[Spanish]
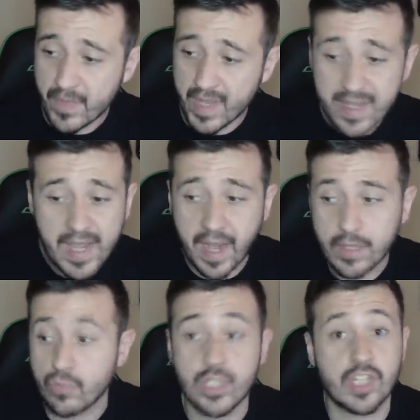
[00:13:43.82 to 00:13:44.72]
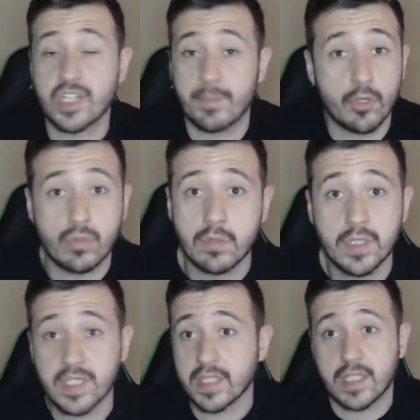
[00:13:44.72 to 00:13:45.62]
Y ahí Twitch es que exploto. Es
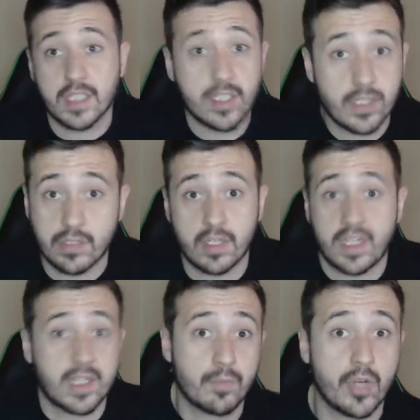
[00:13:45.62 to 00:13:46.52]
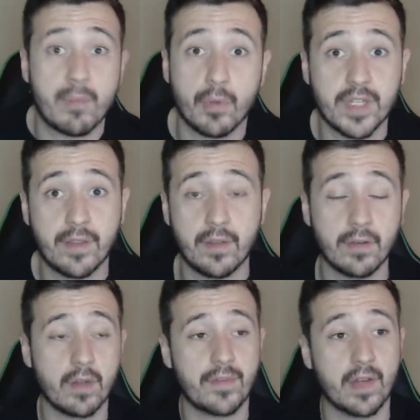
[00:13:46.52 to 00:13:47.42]
que es, es, que, es, pura improvisación, ¿no?
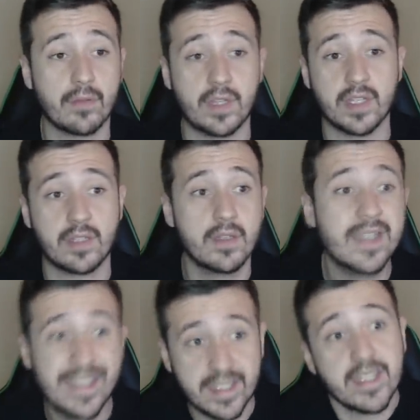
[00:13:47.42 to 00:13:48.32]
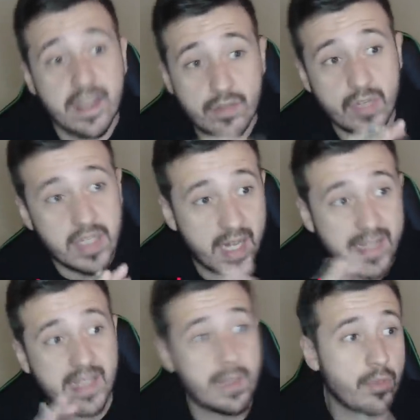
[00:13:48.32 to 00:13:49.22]
Al final no tienes. si te haces una
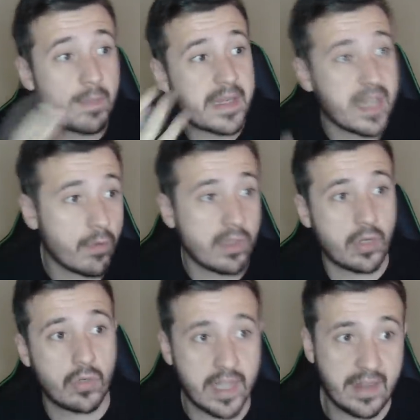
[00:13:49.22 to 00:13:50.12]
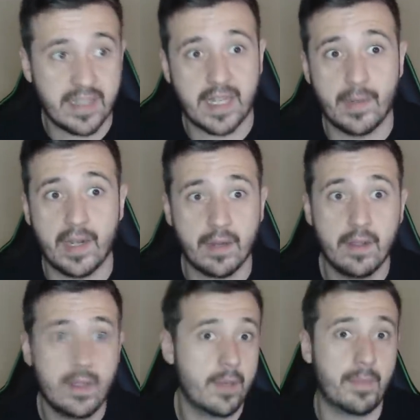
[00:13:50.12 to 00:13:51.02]
escaleta, te puedes pensar cuatro cosas de las que hablar,
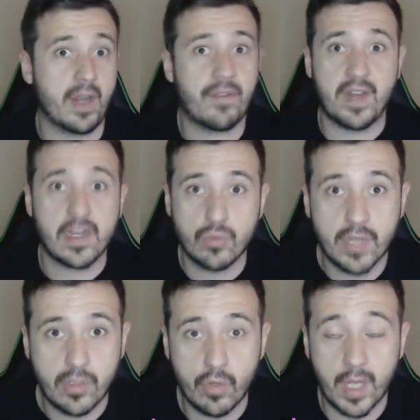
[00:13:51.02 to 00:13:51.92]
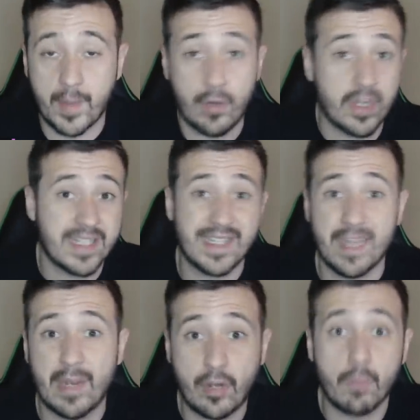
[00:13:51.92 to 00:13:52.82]
pero al final surge todo de hablar con el chat y
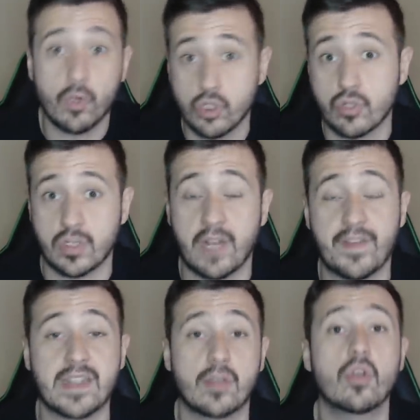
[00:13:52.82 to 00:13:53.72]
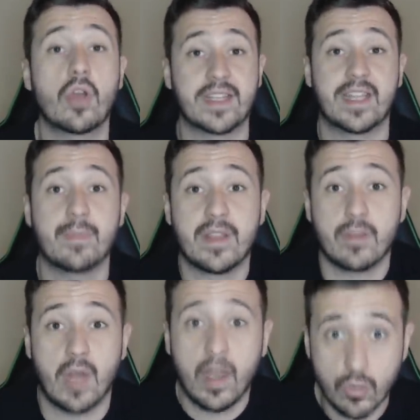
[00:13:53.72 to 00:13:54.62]
hablar con vosotros, que al final sois los que estáis viendo
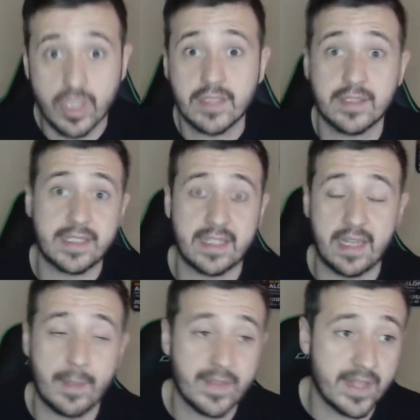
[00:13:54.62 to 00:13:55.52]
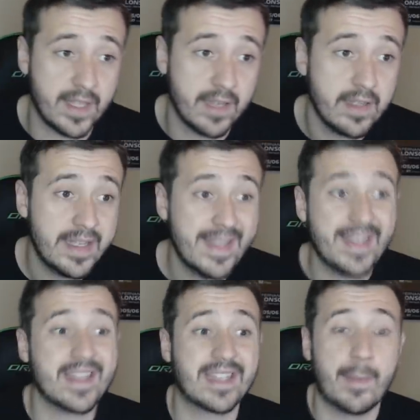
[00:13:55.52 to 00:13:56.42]
las cosas detrás de la pantalla y
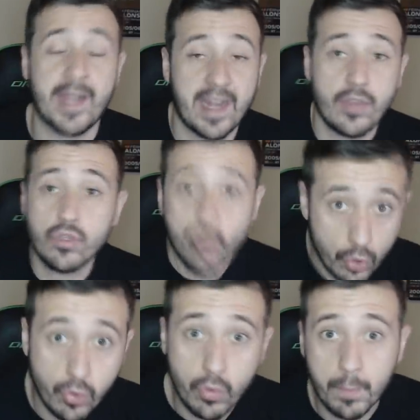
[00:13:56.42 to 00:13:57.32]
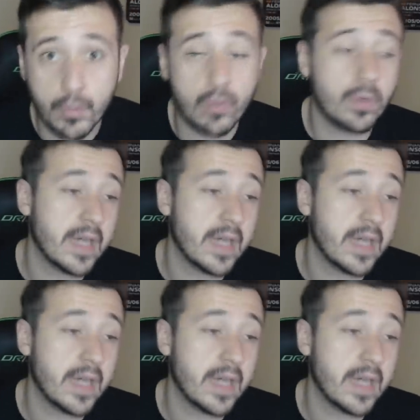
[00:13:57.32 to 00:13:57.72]
de esta manera yo os conozco un poco.